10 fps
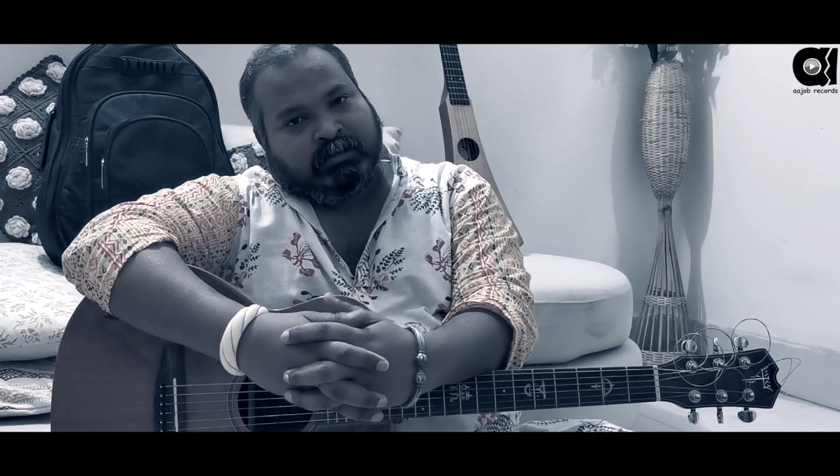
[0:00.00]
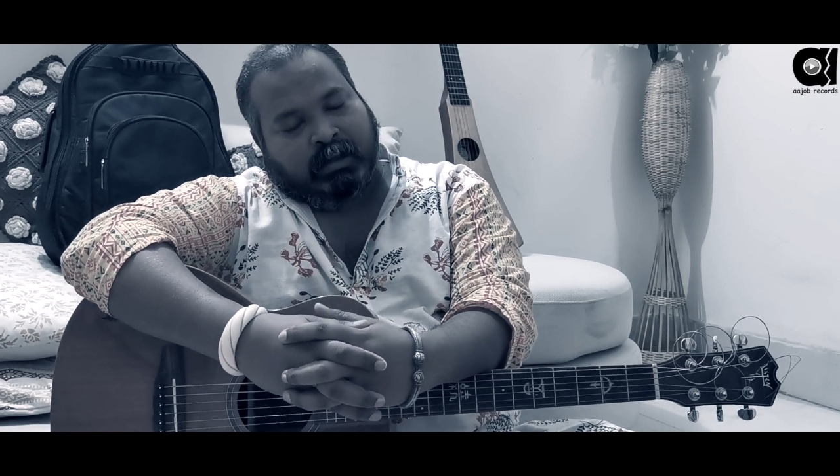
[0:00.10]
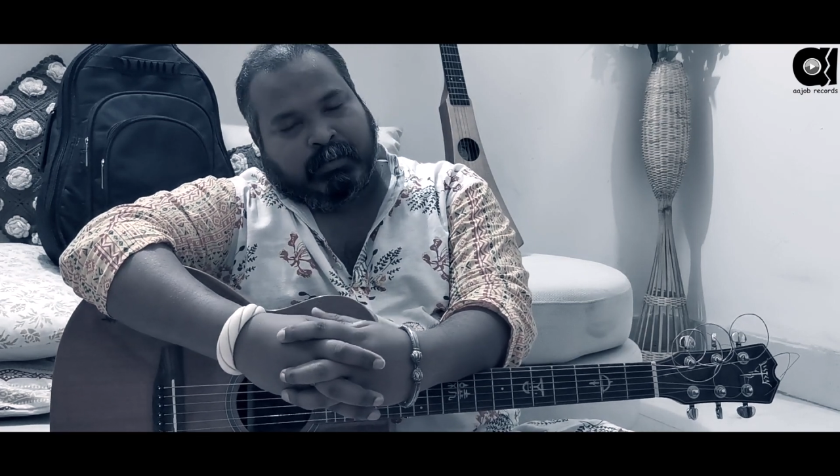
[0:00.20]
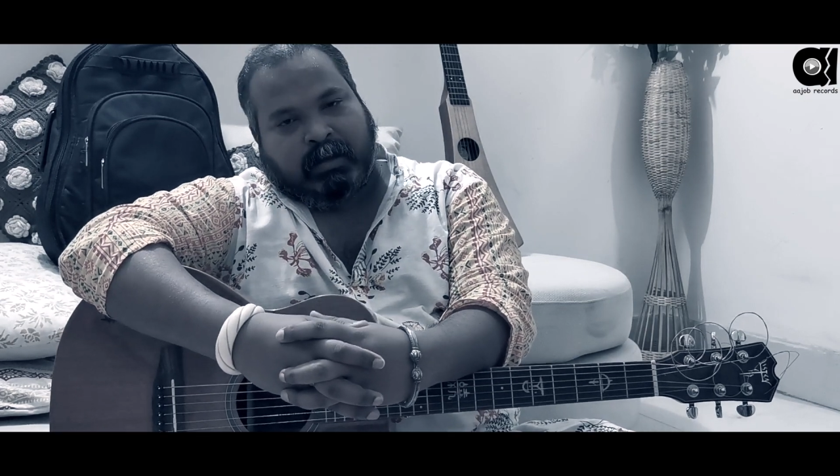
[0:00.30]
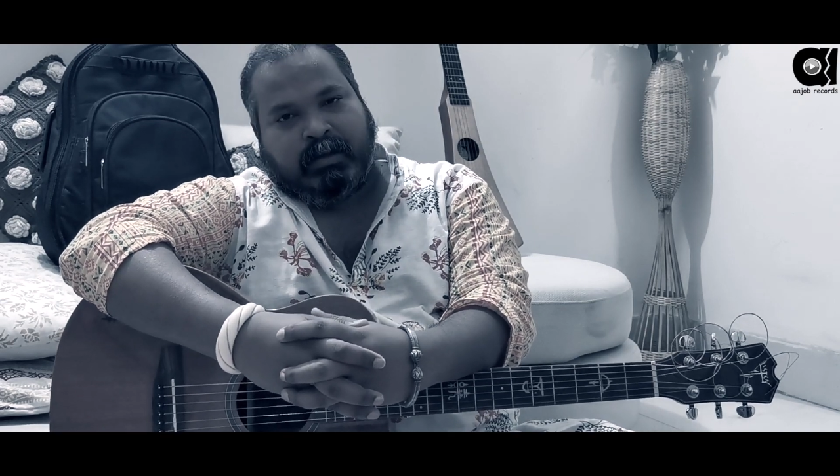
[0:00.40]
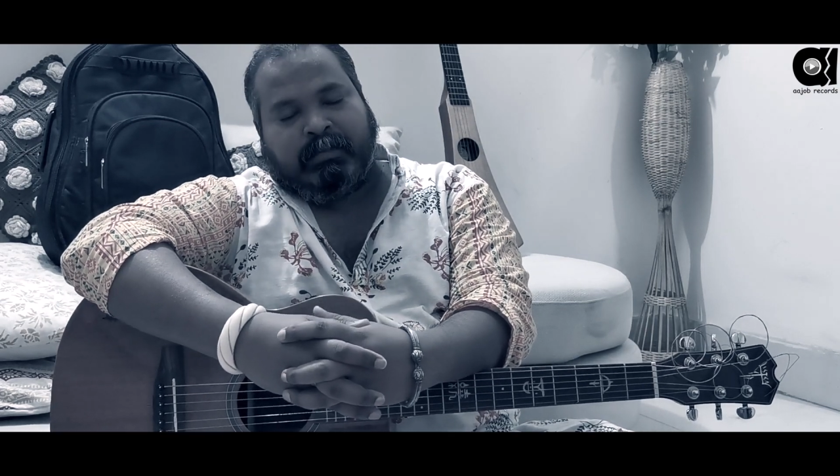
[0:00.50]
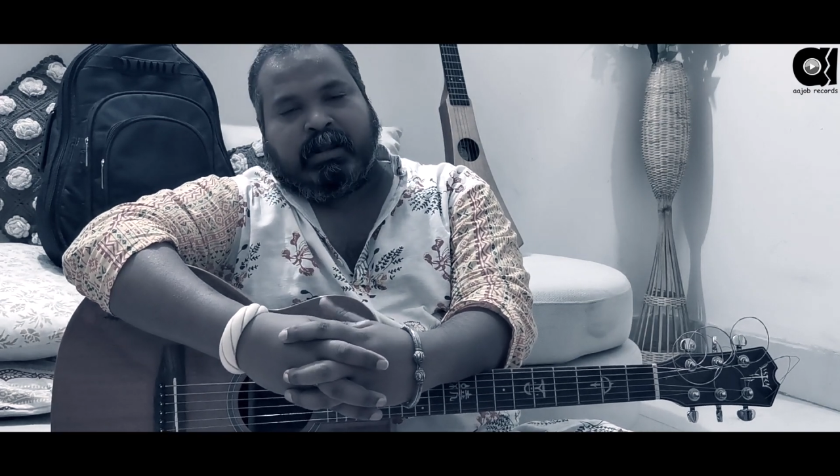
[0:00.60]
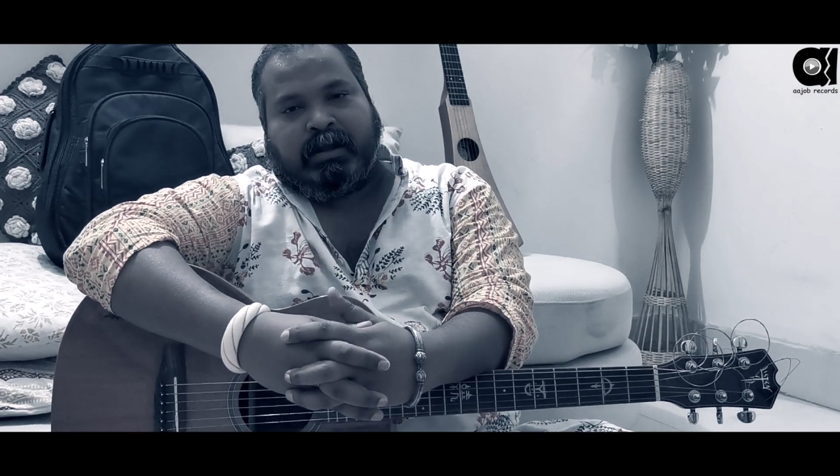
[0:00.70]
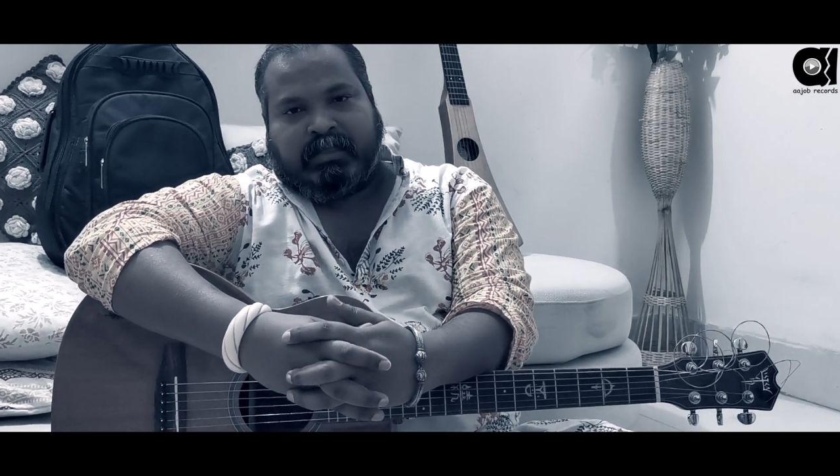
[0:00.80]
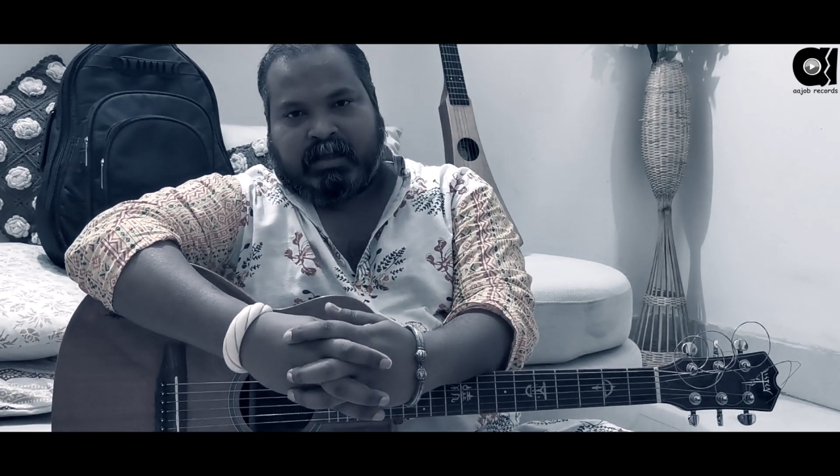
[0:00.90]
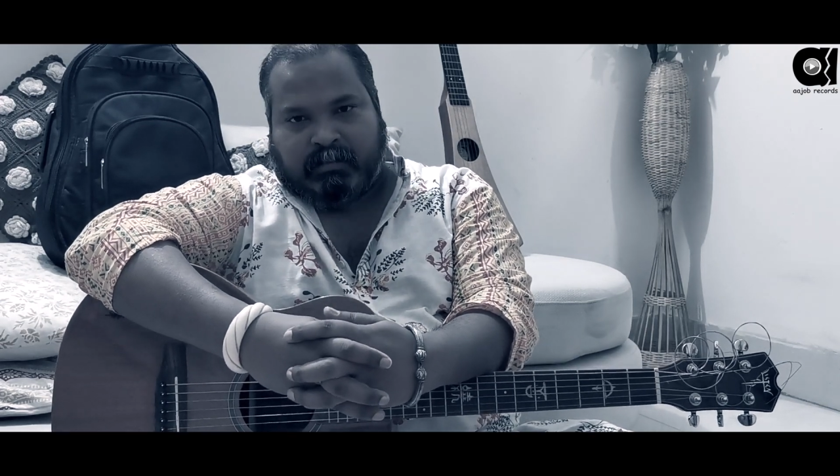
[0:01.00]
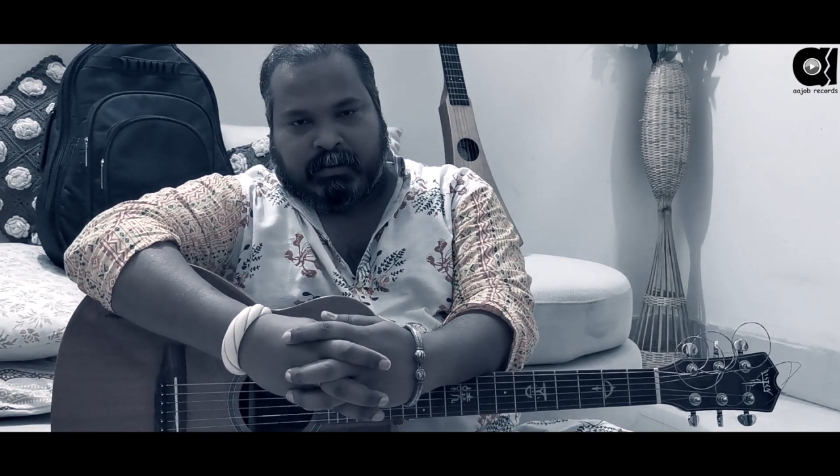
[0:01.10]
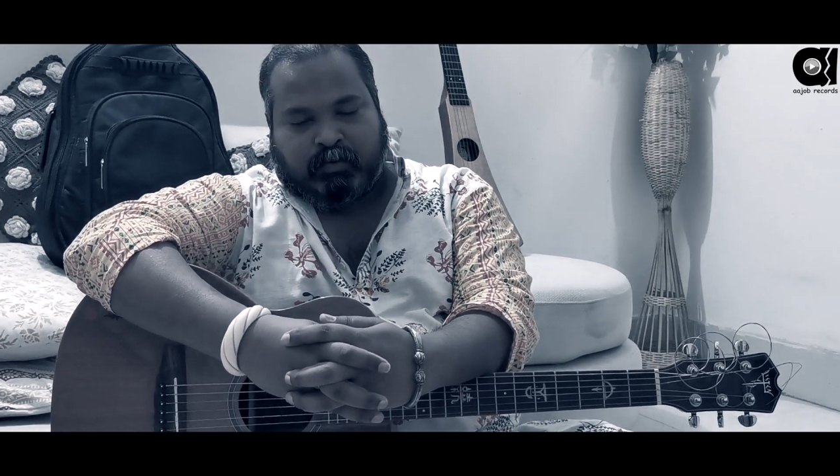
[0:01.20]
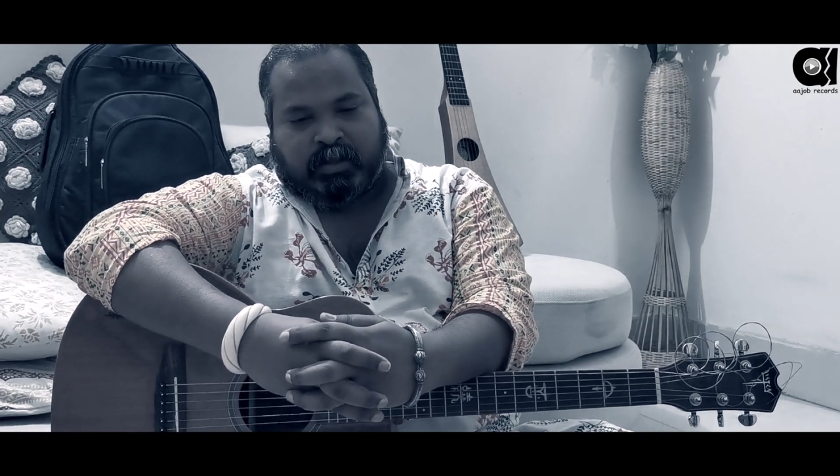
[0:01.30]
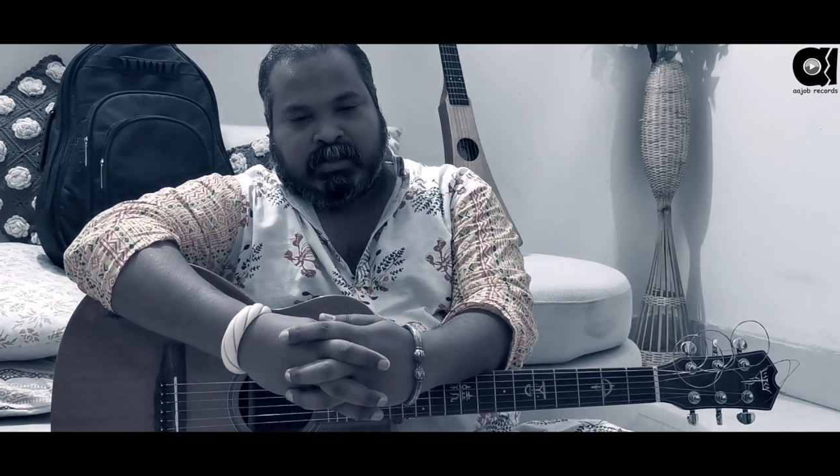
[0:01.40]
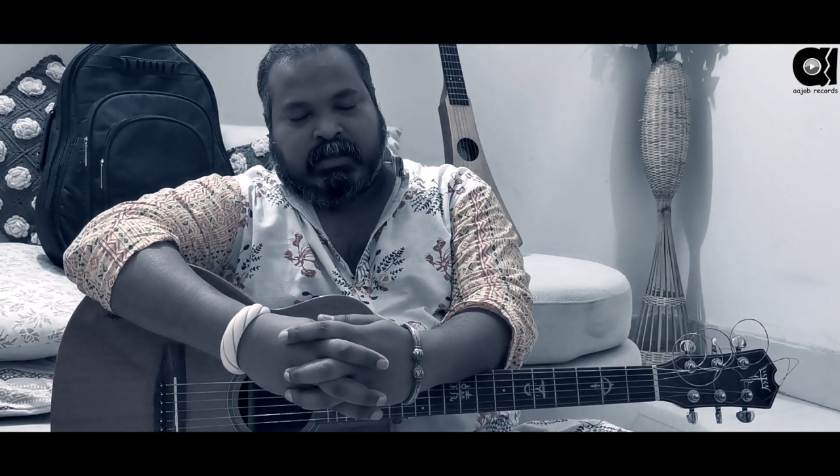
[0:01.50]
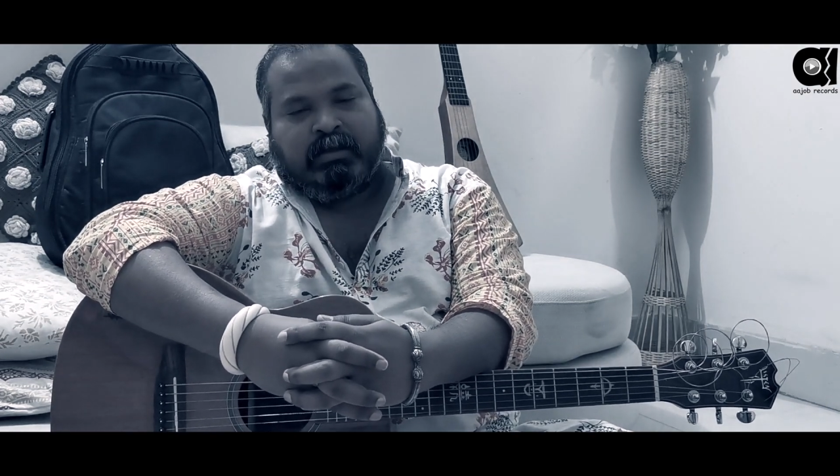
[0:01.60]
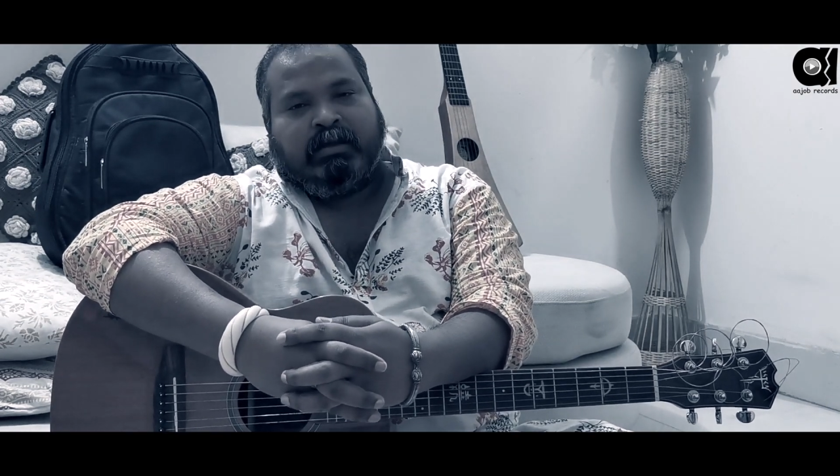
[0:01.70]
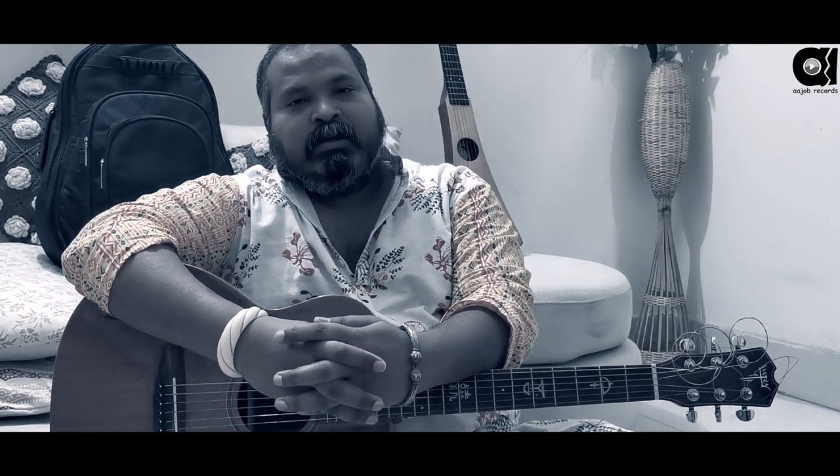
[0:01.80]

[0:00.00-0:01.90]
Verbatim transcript: তারপরে আমি আমার এন্ড থেকে একবার বলে দিই